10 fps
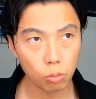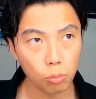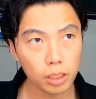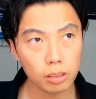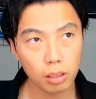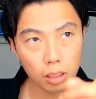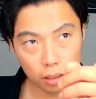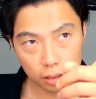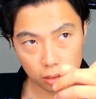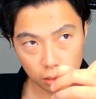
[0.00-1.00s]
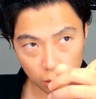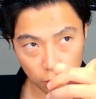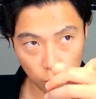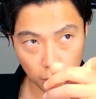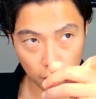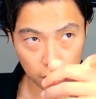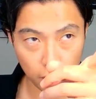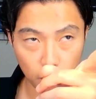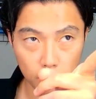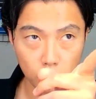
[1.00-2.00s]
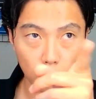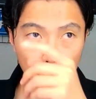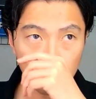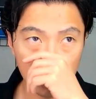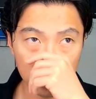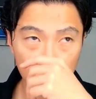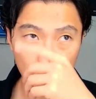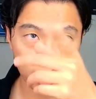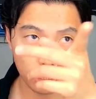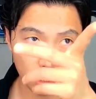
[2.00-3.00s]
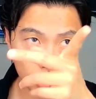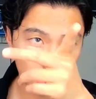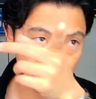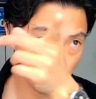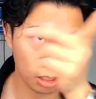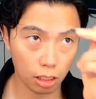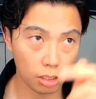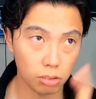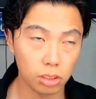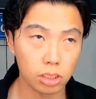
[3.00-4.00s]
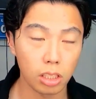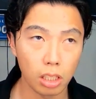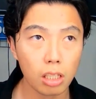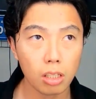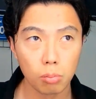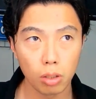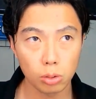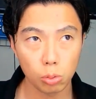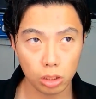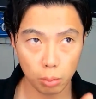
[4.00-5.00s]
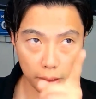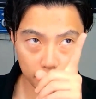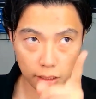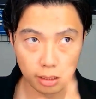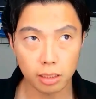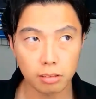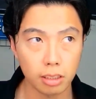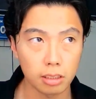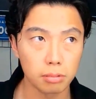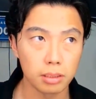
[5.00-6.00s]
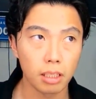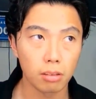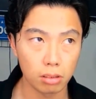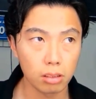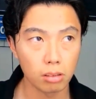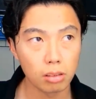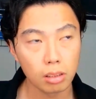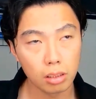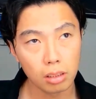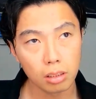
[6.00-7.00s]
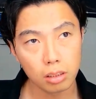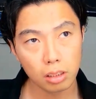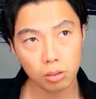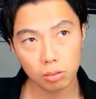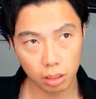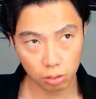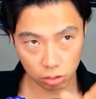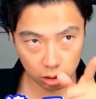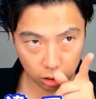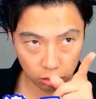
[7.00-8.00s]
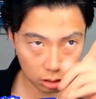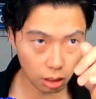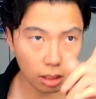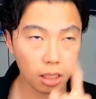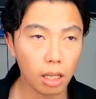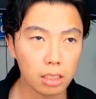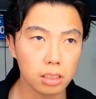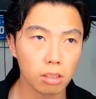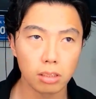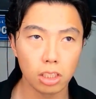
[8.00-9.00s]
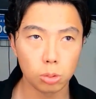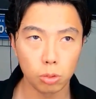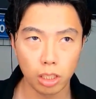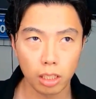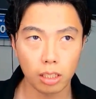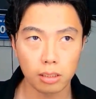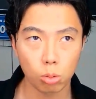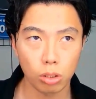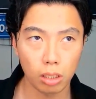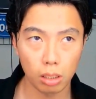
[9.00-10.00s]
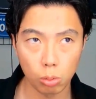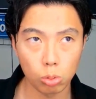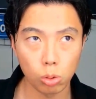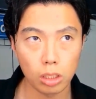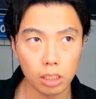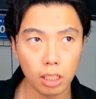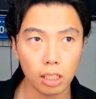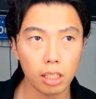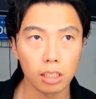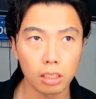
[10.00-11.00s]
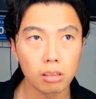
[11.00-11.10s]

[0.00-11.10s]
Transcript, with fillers: めっちゃわかりやすいですね、今のパラグアイのやつとかも、右サイドが開きすぎてたから低い位置から、もうあそこしかパス出せなくて潰されるっていう。で、日本代表と違って内側から走ってる選手もいないから、それがおとりにならない。